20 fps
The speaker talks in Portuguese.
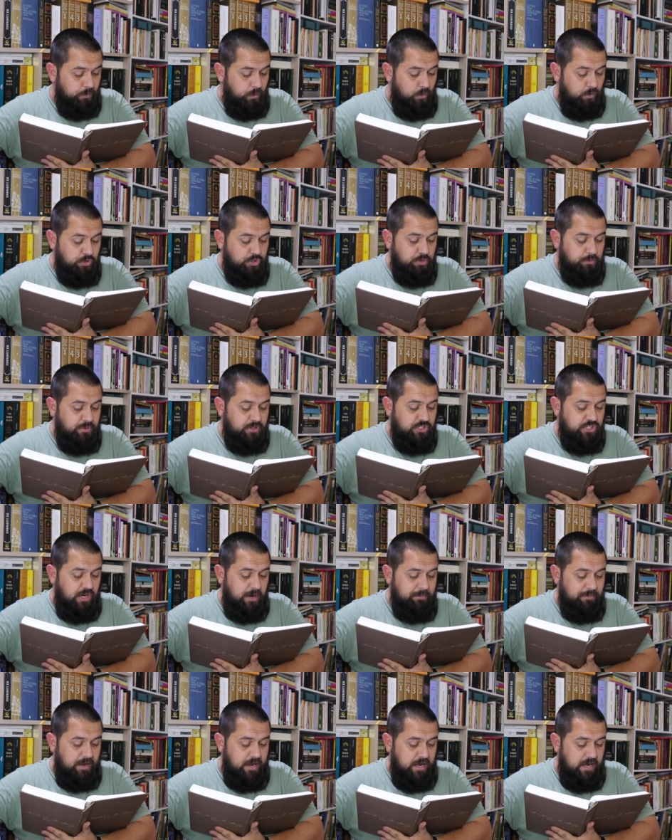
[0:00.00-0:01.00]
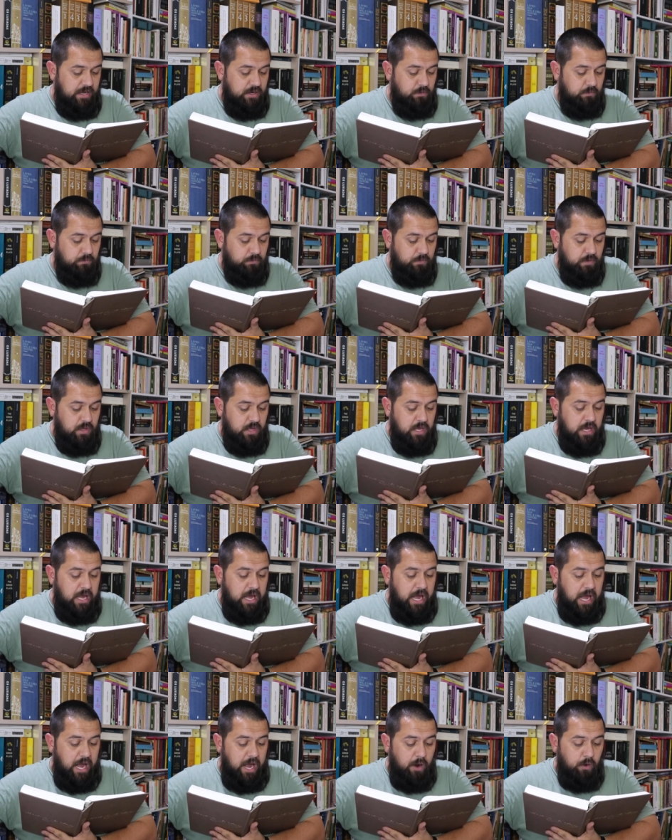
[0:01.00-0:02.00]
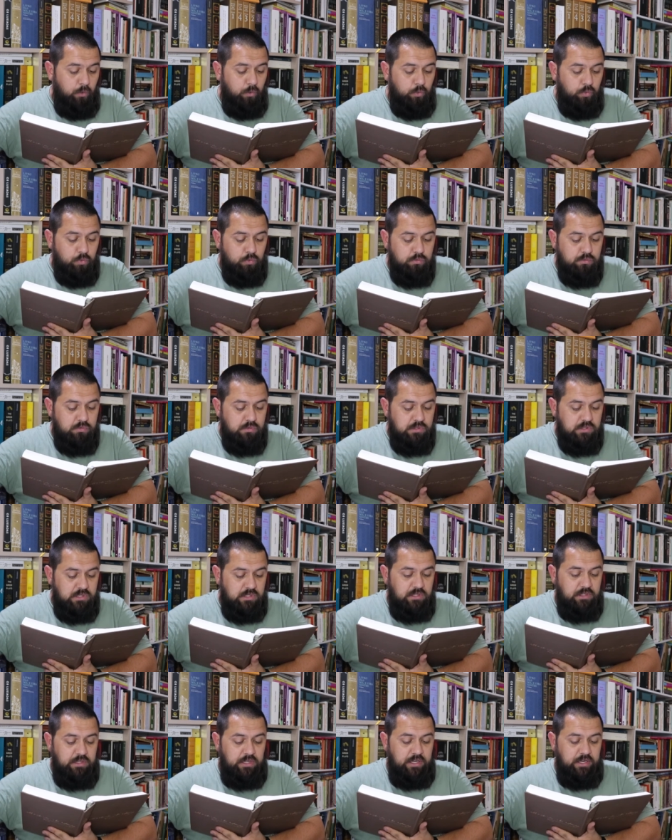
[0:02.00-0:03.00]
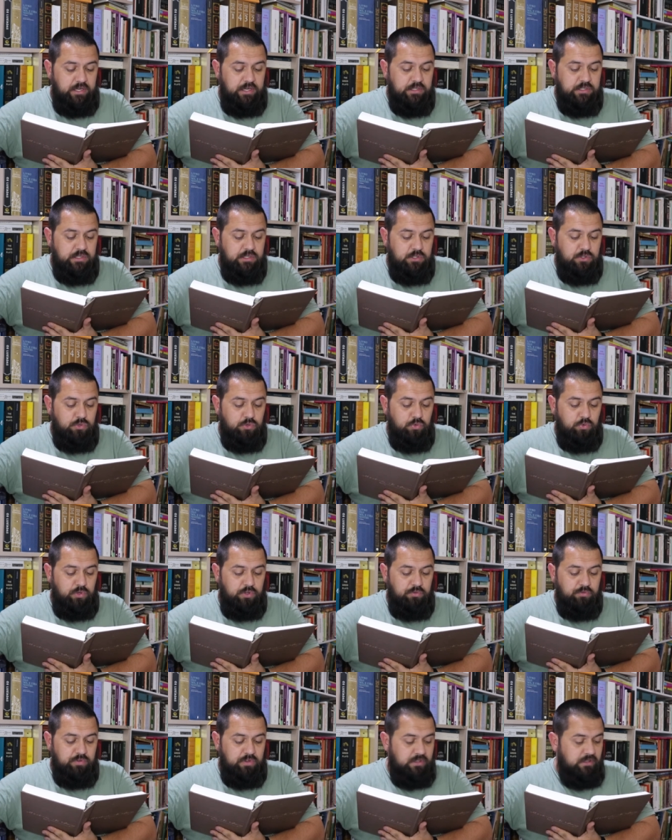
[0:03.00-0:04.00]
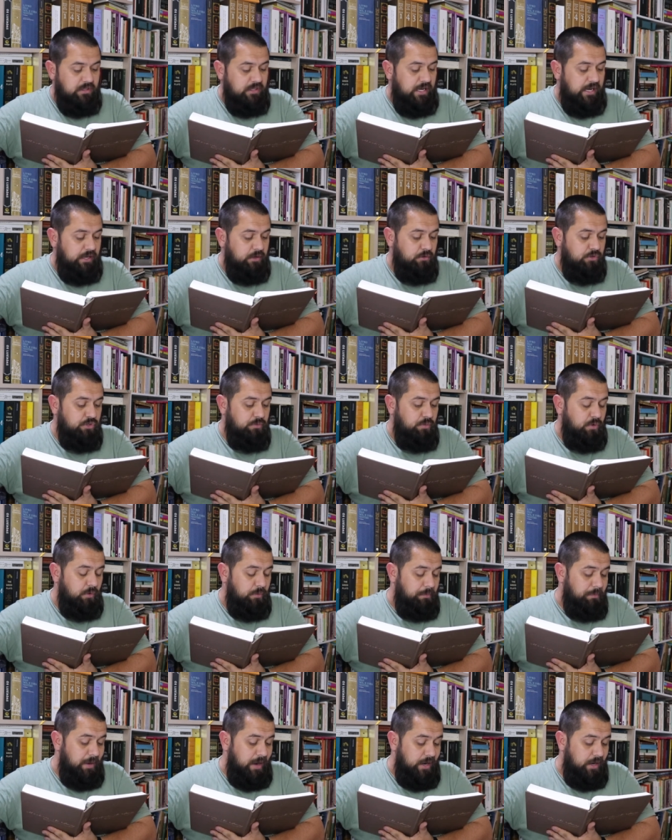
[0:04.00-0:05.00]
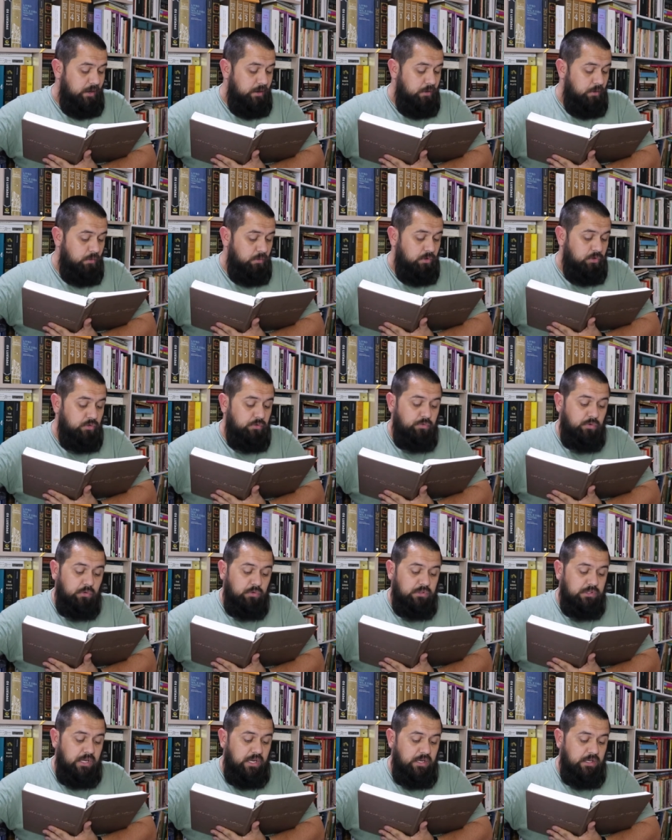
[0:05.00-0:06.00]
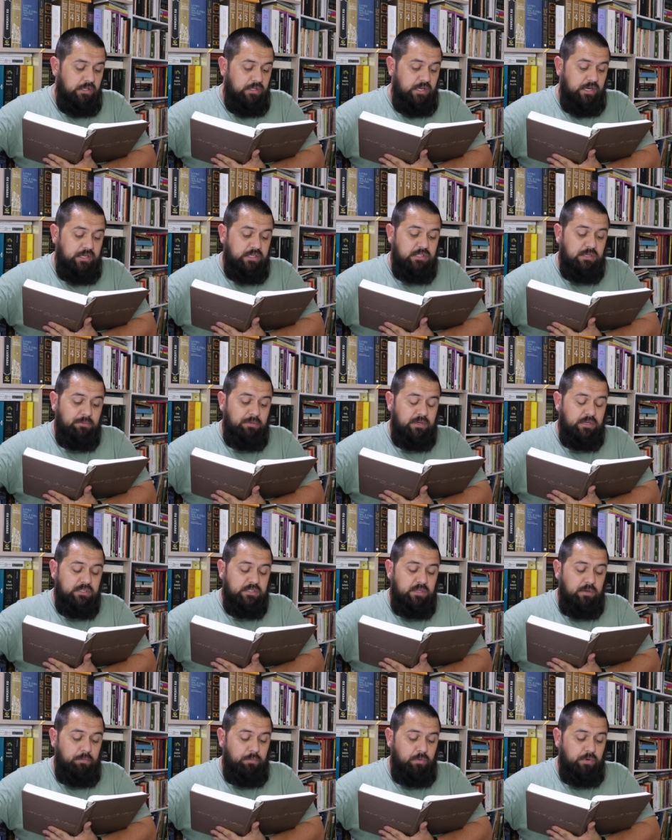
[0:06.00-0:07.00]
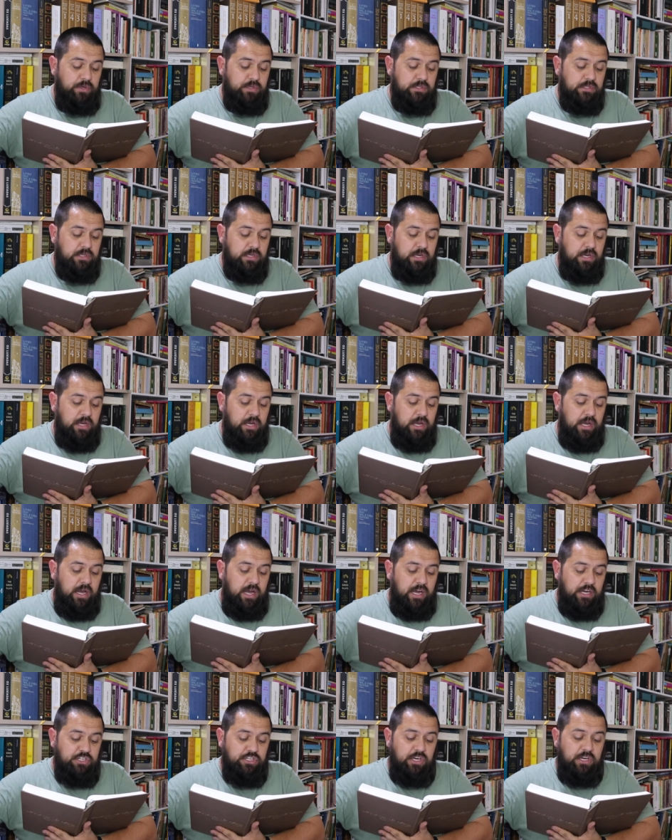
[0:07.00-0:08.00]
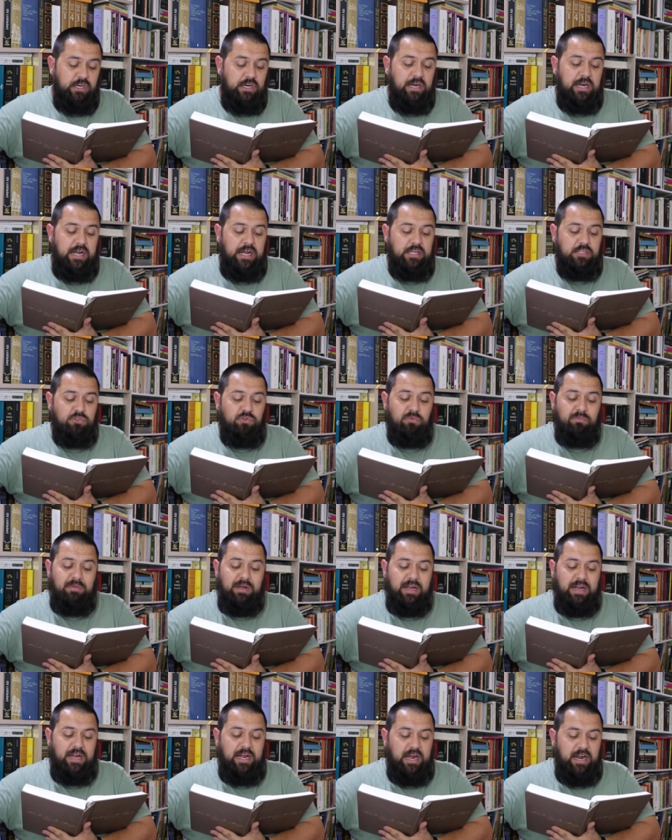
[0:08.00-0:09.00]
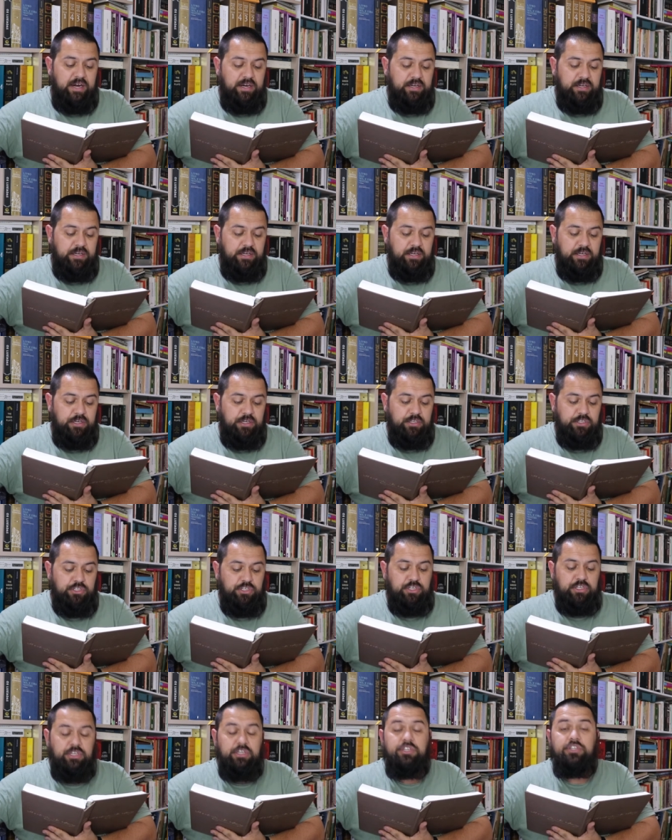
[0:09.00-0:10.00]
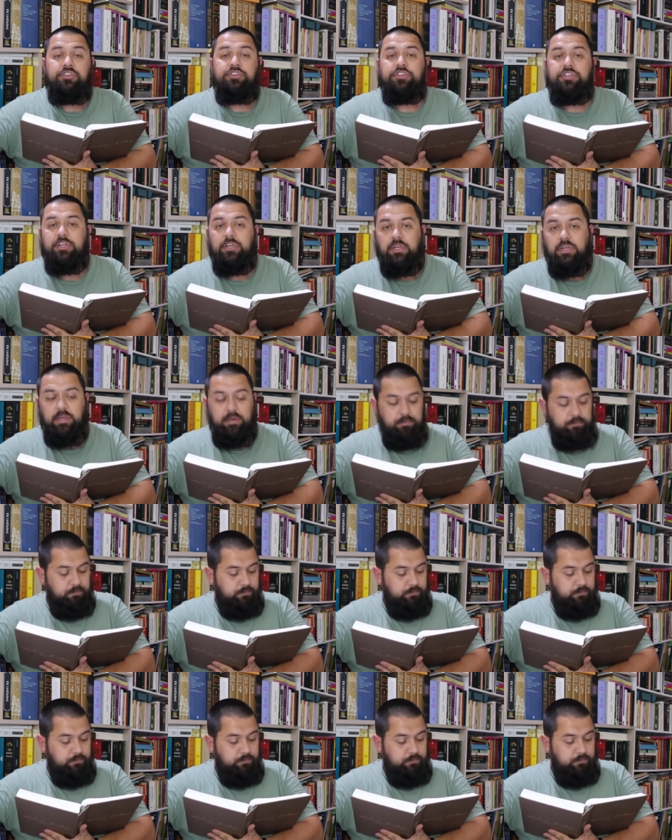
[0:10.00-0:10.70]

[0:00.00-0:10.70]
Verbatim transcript: onde me chamaram alguns interesses do inventário de meu pai. Quando voltei, três semanas depois, achei em casa uma carta de quintilha.